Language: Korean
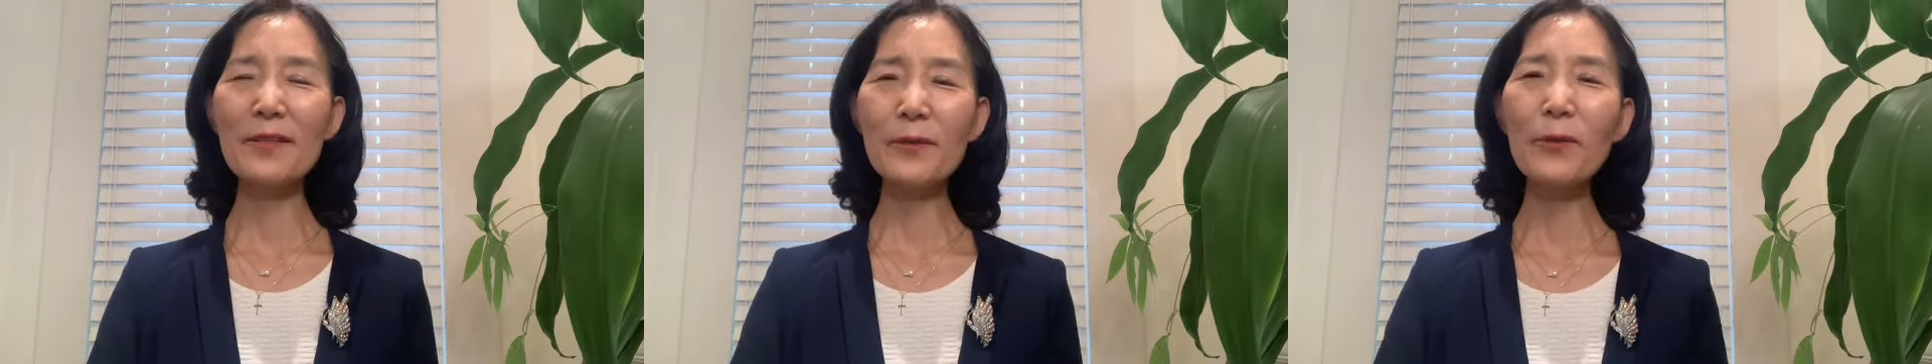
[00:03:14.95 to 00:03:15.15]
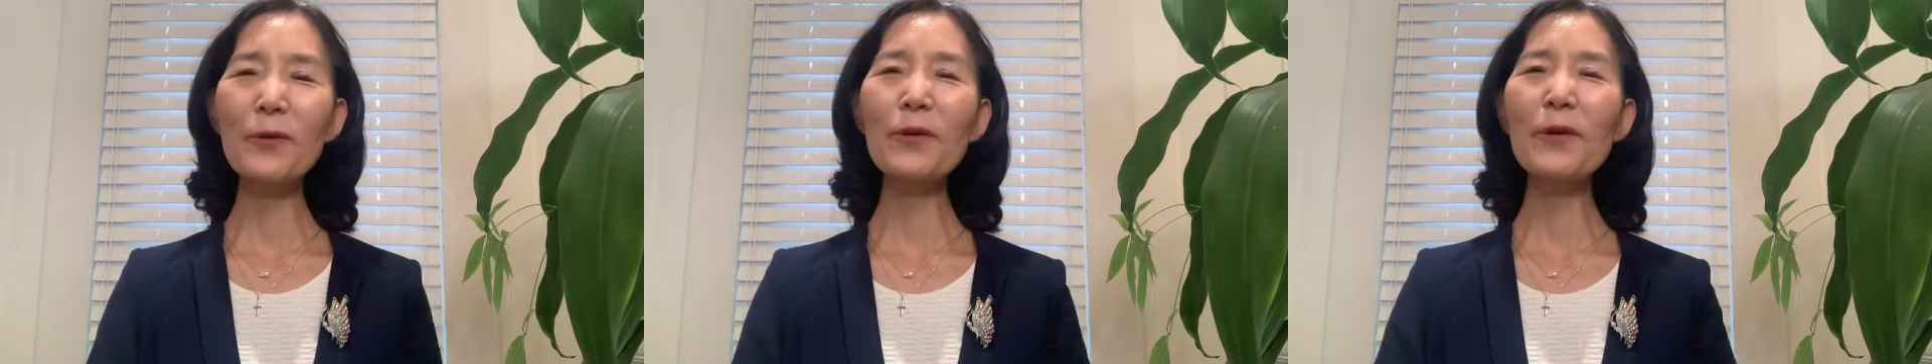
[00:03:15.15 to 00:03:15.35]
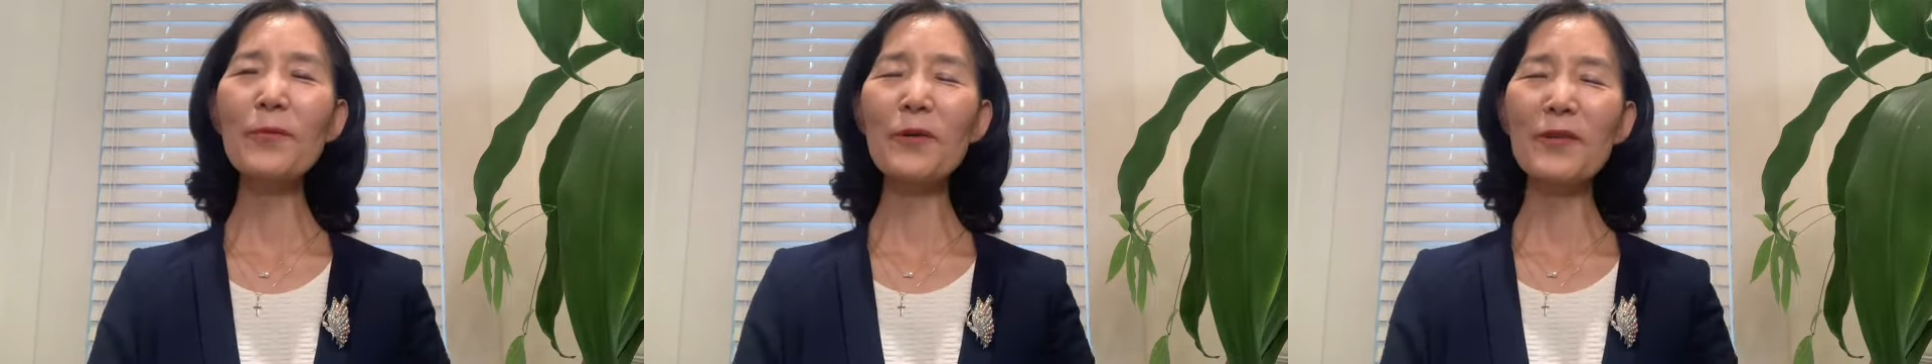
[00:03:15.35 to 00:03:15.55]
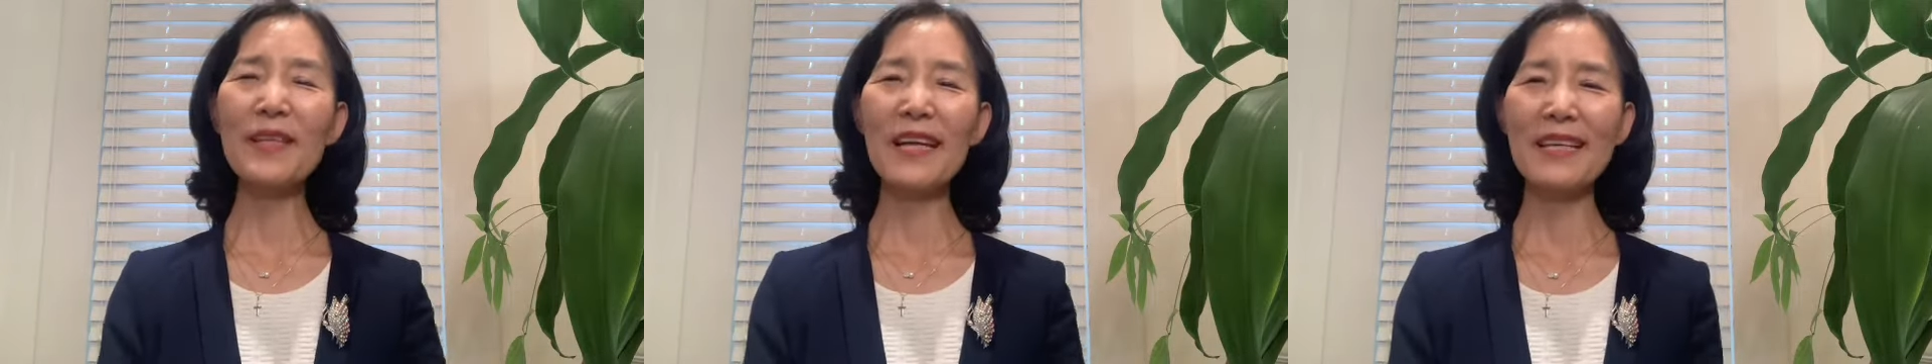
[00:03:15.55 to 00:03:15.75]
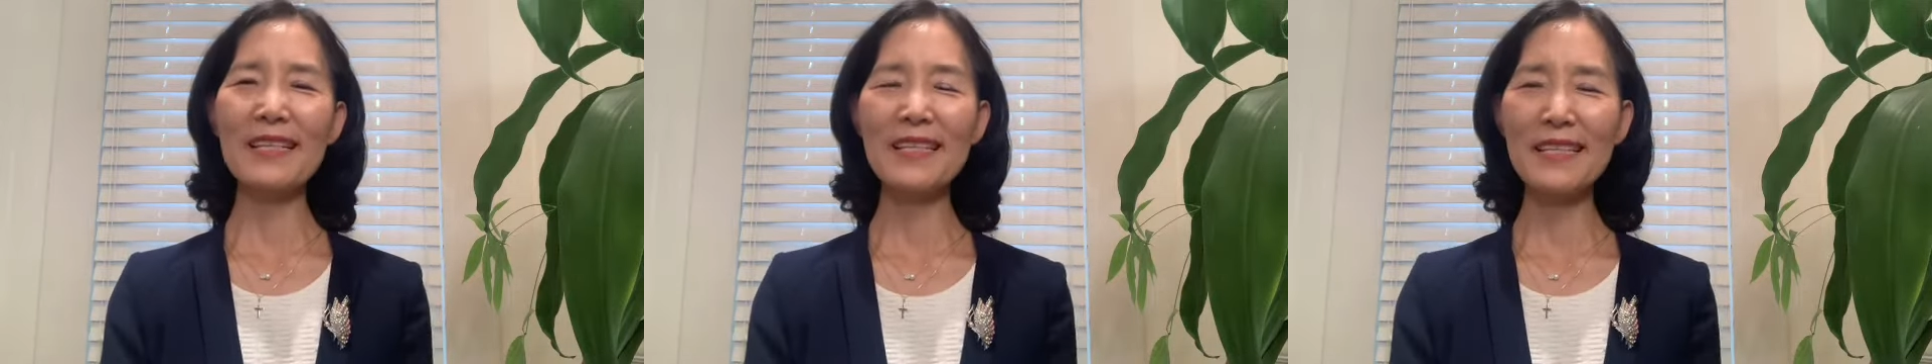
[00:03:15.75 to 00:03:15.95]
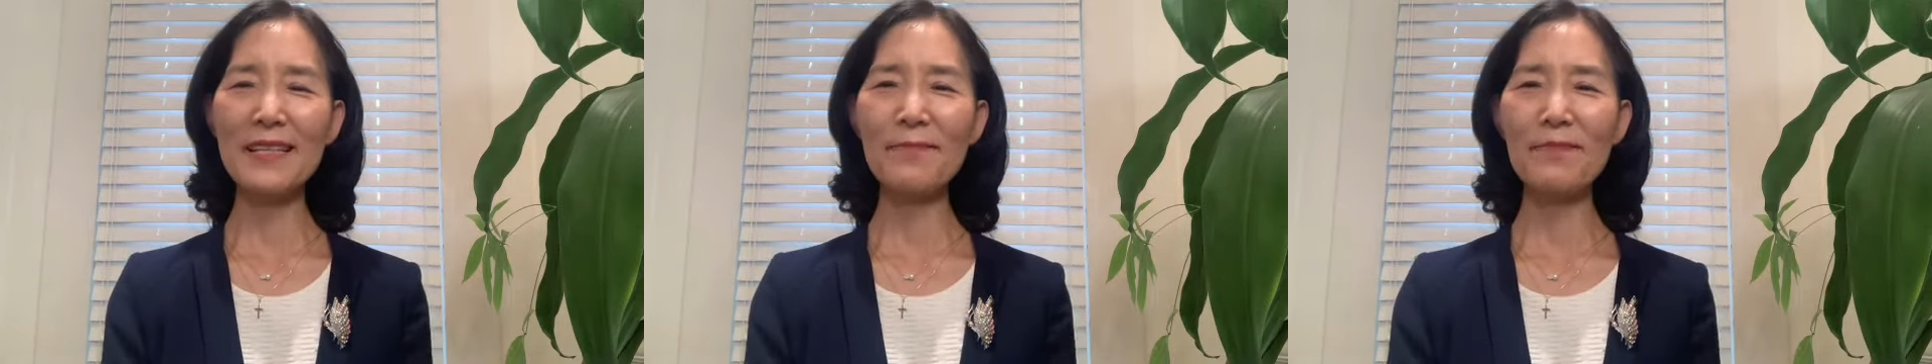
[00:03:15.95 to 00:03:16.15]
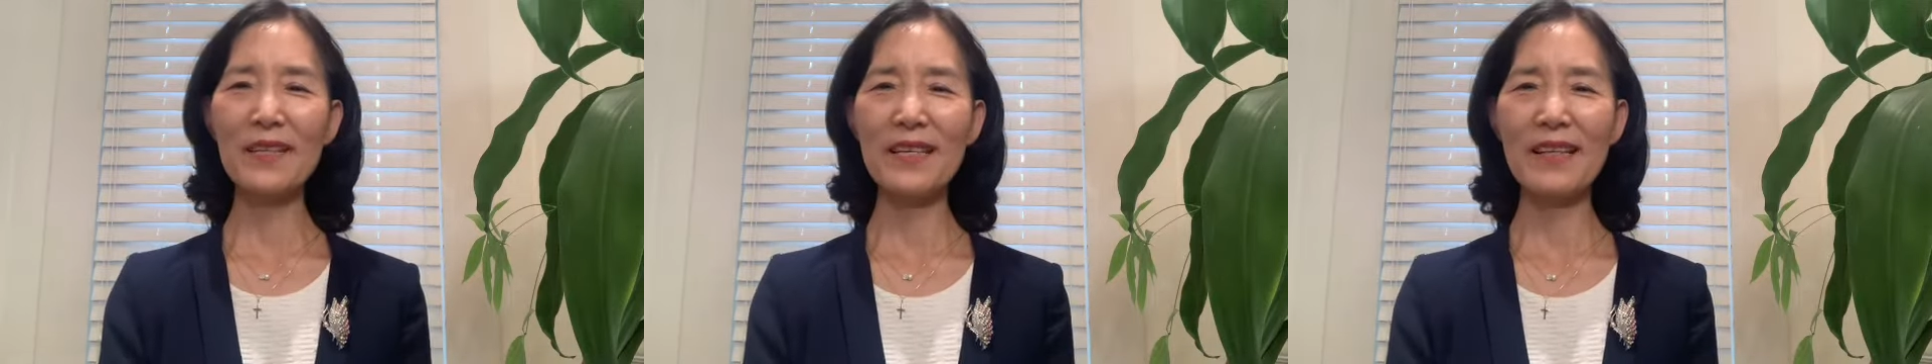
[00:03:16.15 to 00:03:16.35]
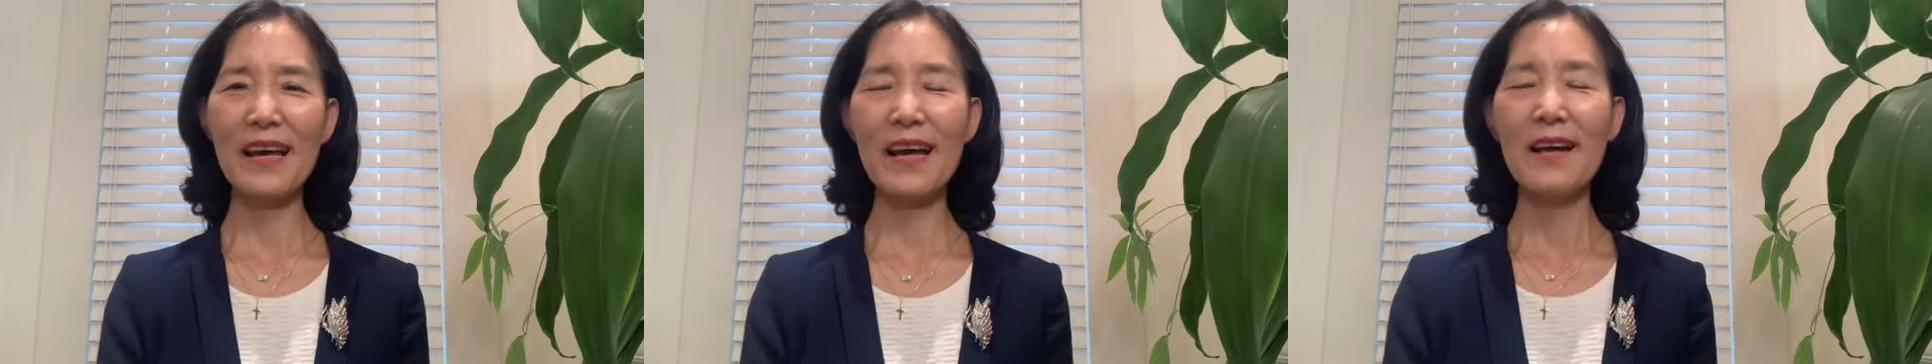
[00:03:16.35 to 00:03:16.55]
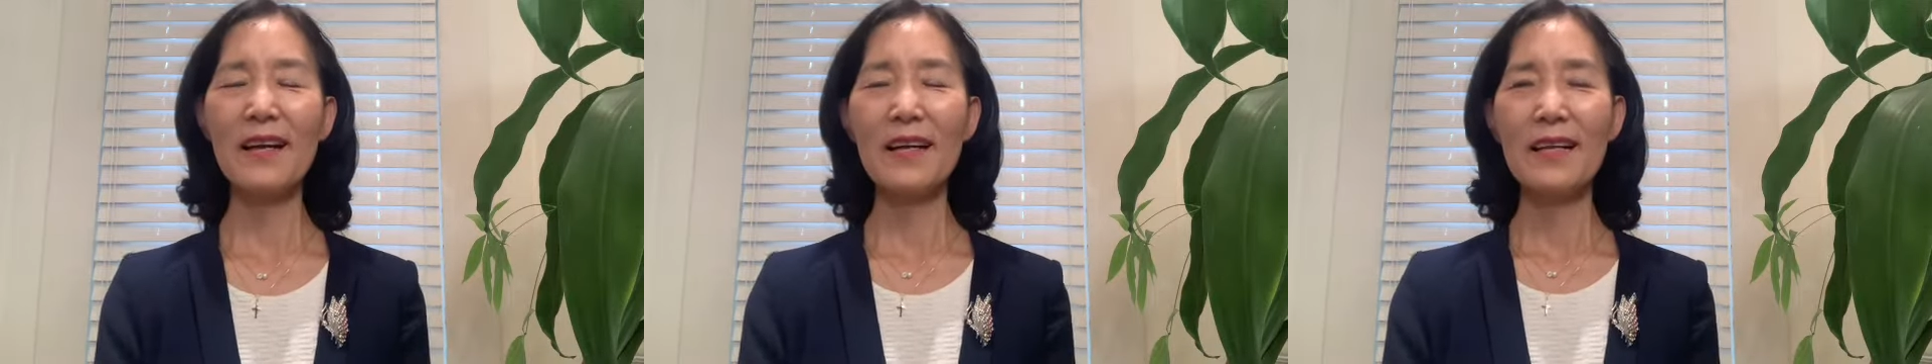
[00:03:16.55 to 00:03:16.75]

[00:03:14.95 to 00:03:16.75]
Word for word: 솔로몬의 시입니다.